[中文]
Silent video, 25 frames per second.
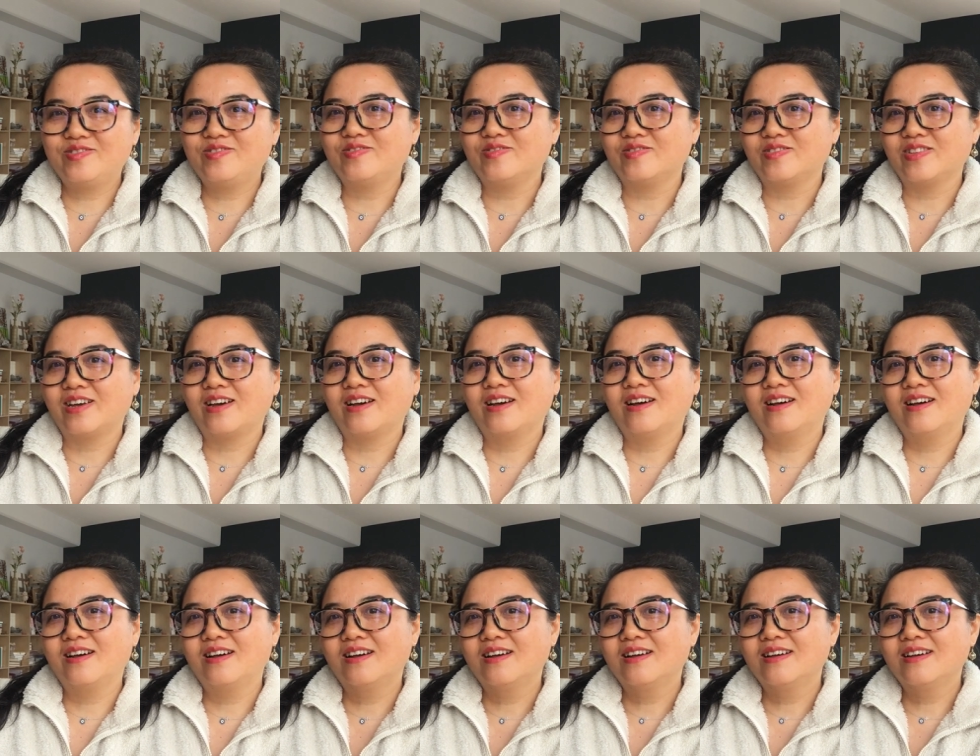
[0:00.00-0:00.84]
苦
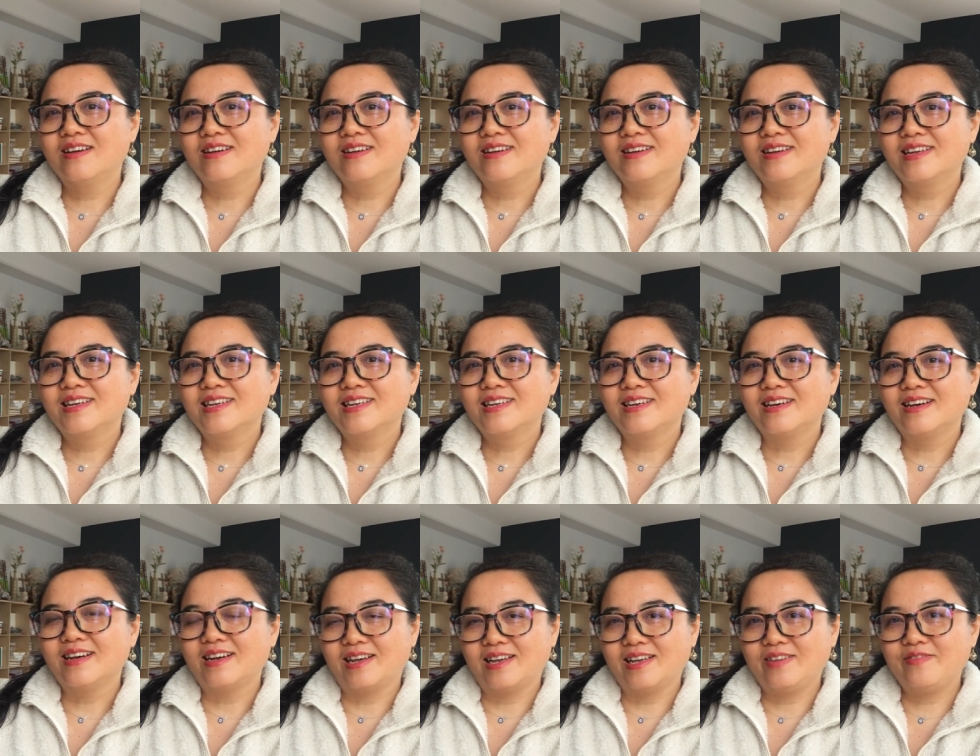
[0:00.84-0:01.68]

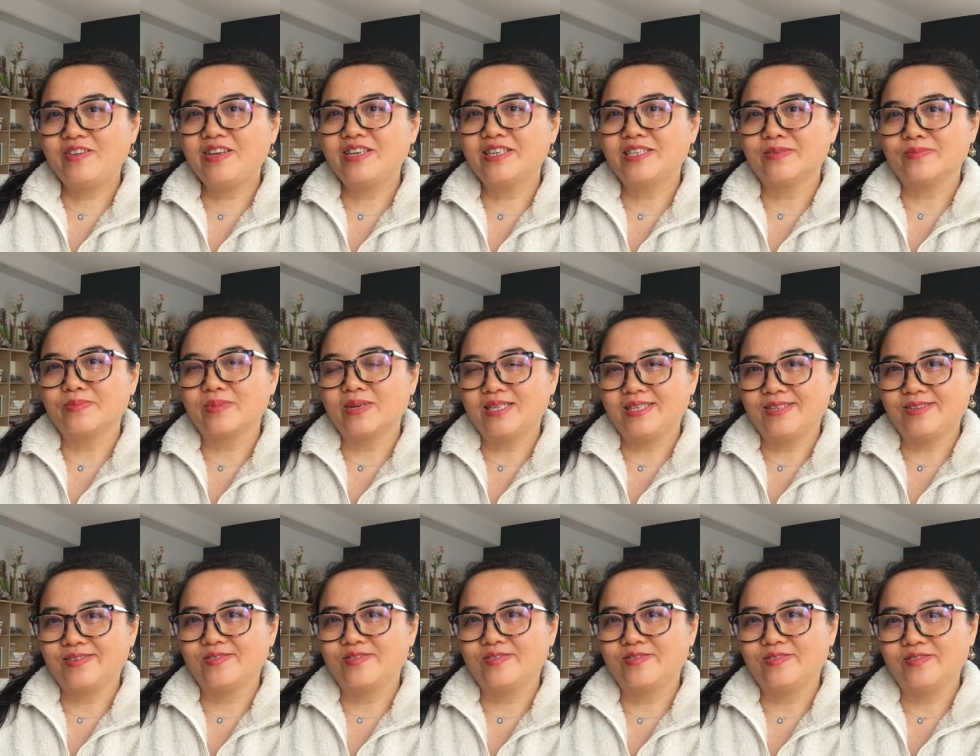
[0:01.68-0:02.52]
的，啊，为什么
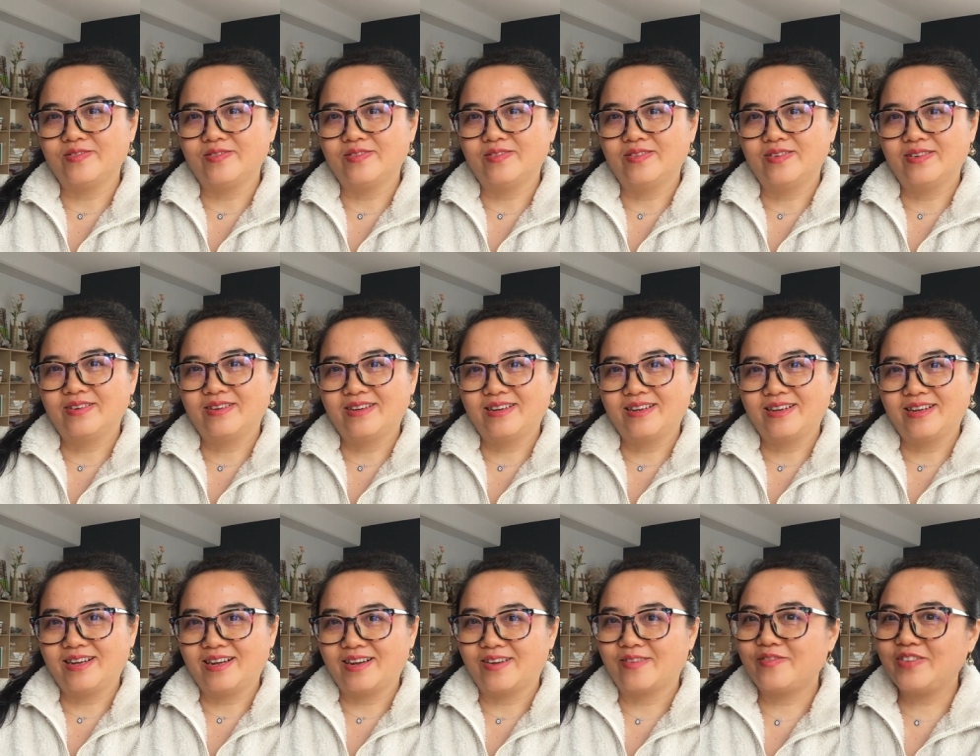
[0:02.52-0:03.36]
辛苦？
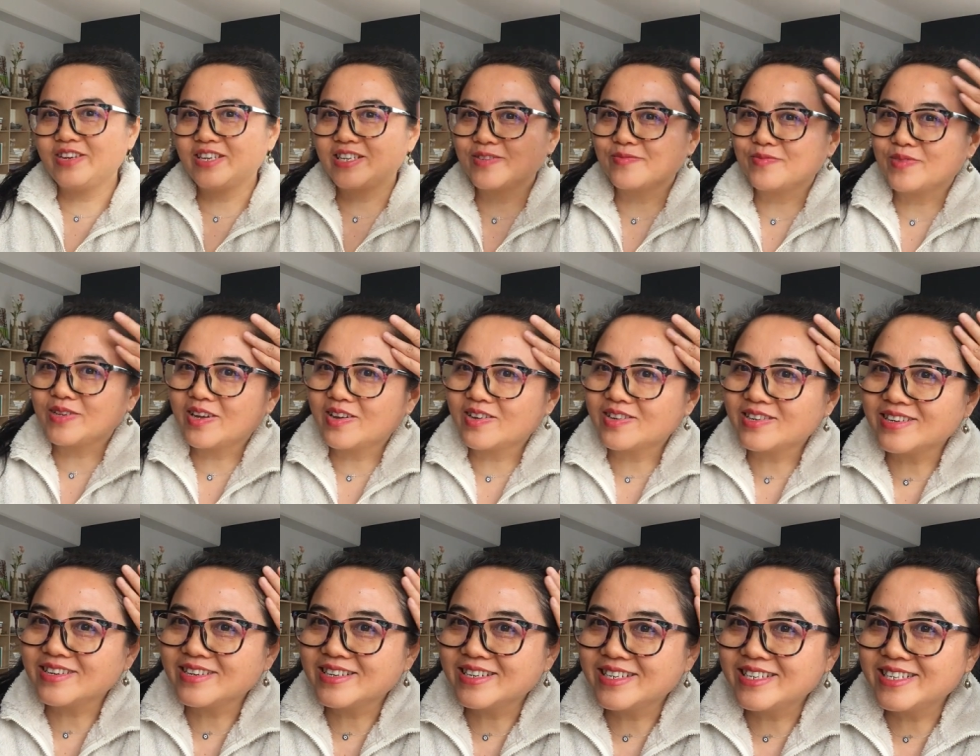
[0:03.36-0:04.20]
啊，为什么要
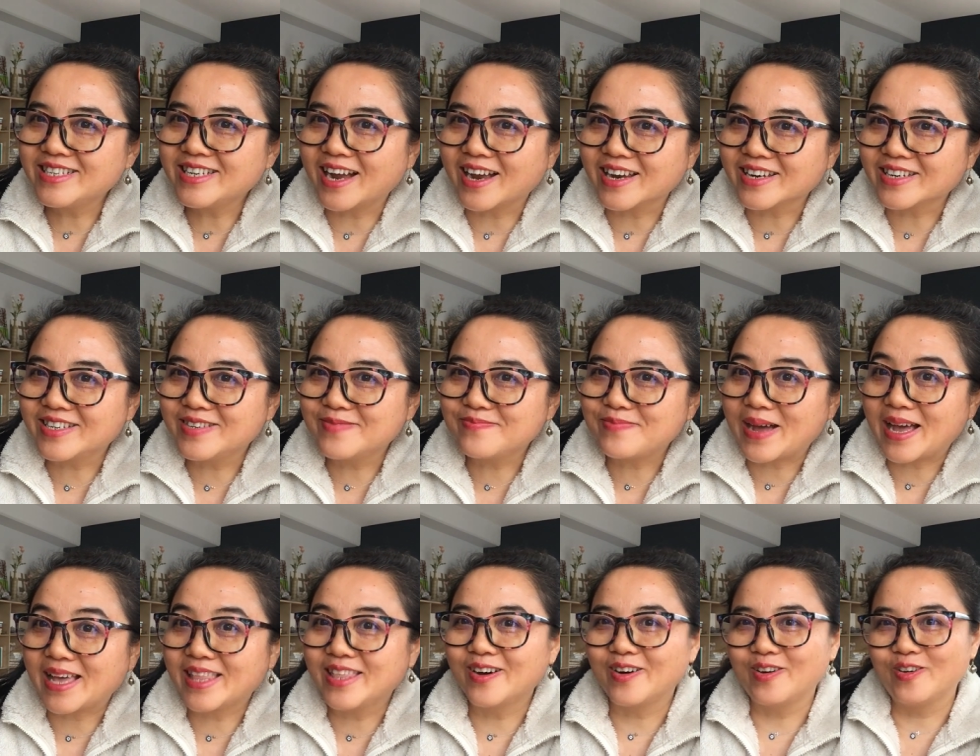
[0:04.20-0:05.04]
长
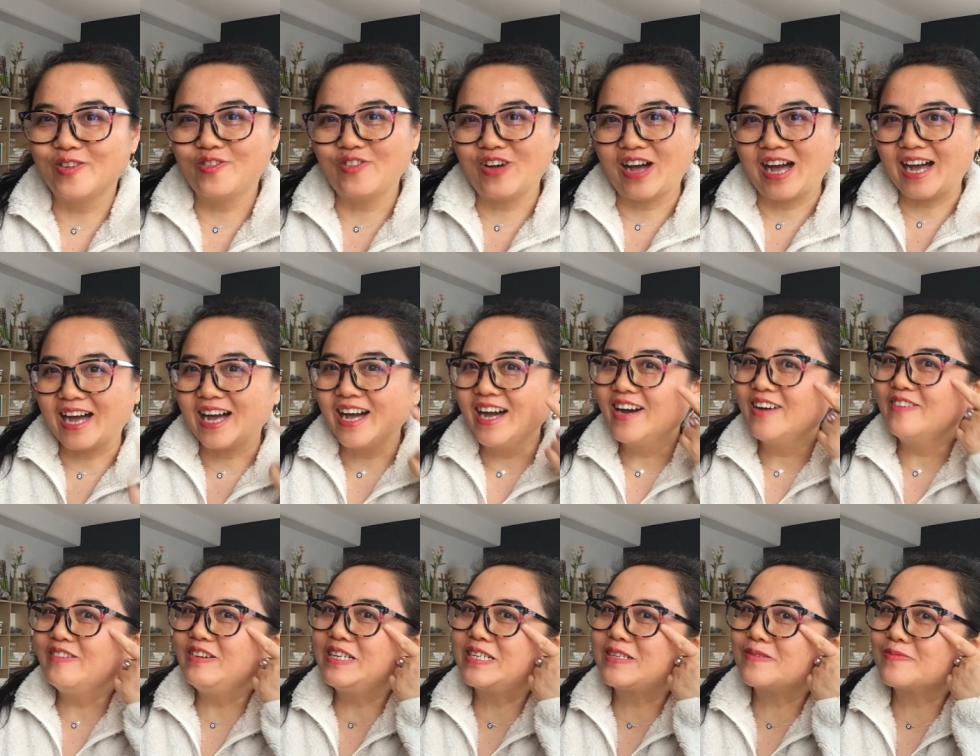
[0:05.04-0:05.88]
白头发？
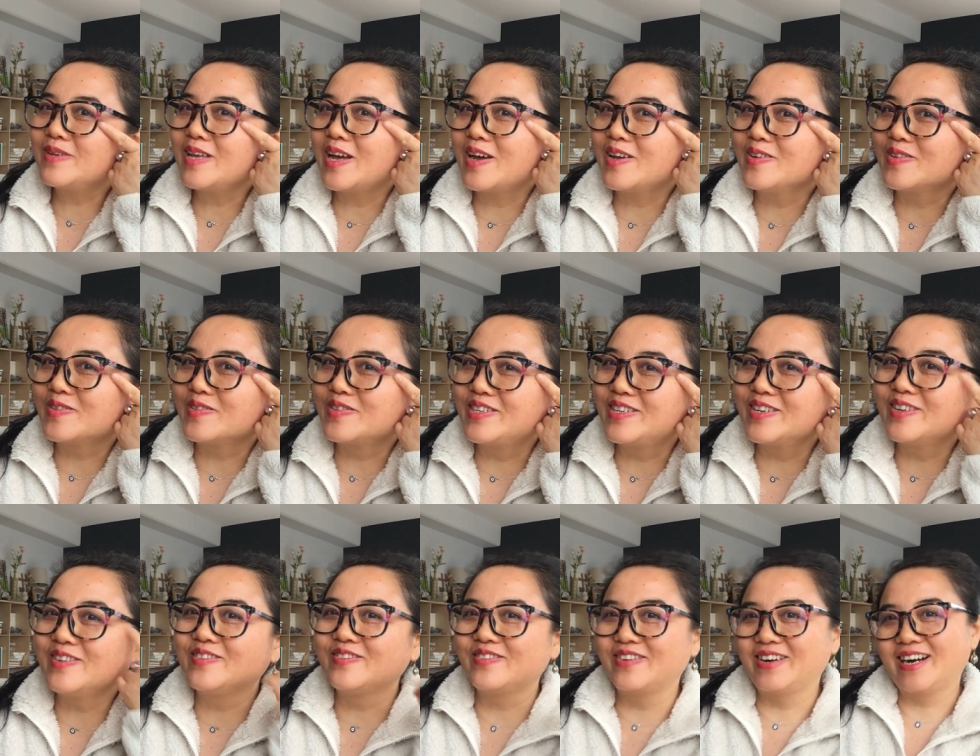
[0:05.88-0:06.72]
为什么要有
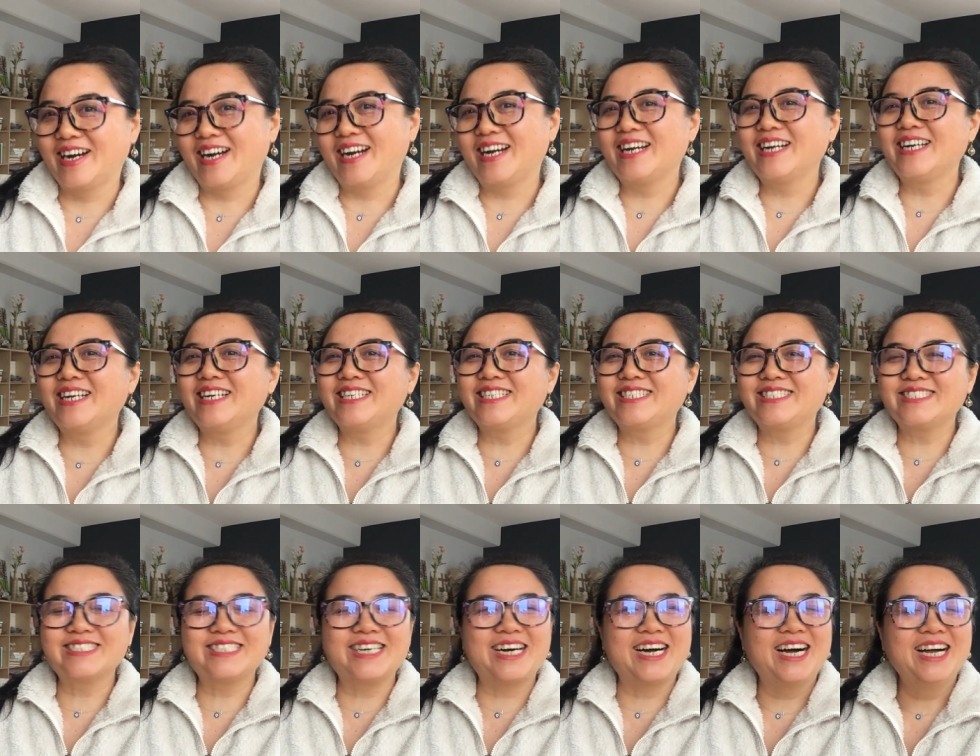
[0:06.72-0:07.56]
皱纹儿？
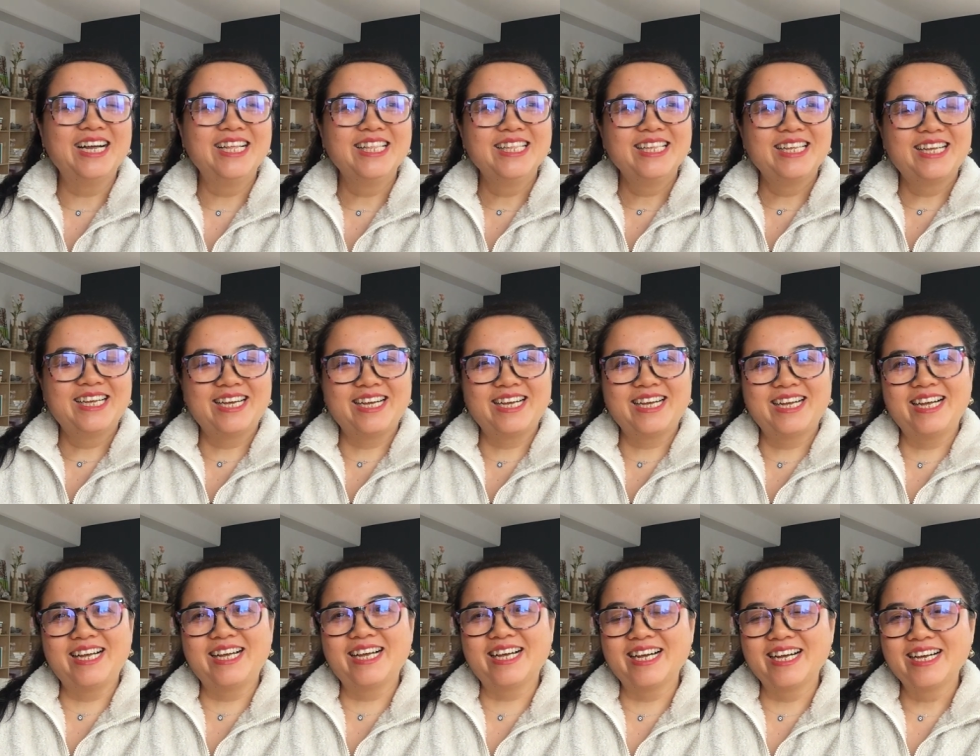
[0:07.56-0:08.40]
是吧？
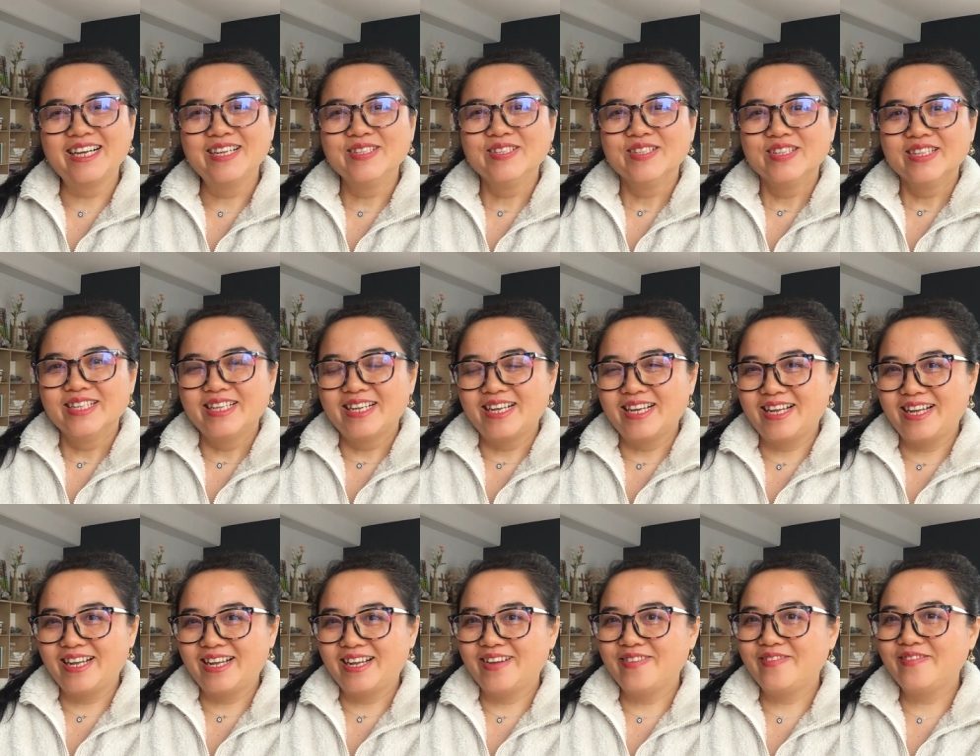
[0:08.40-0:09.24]
啊，
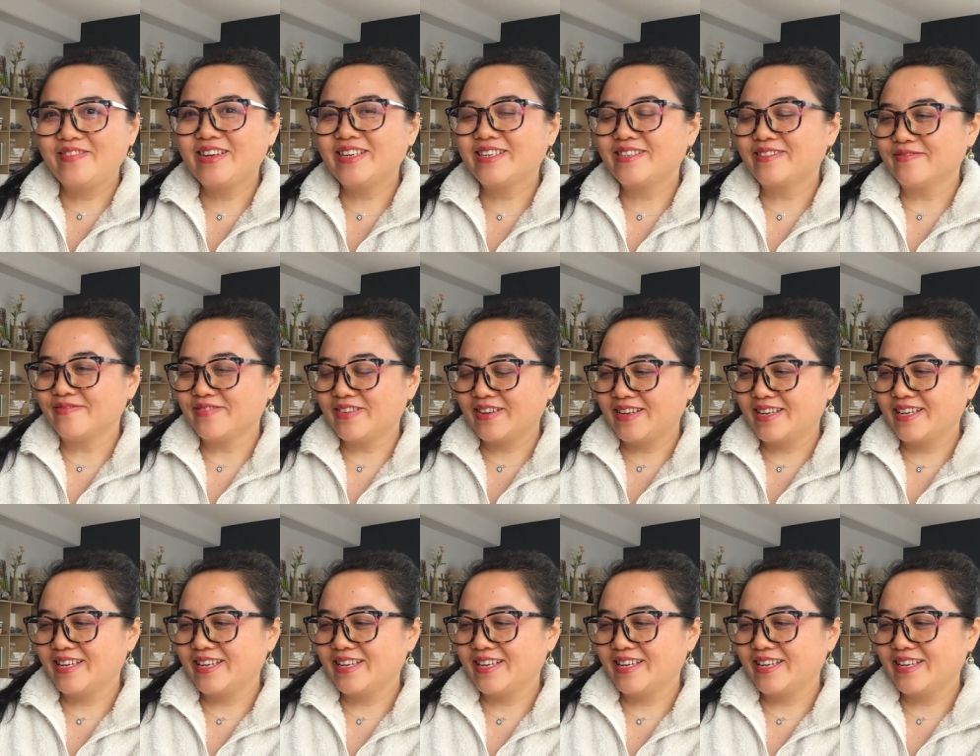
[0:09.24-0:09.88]
啊，为什么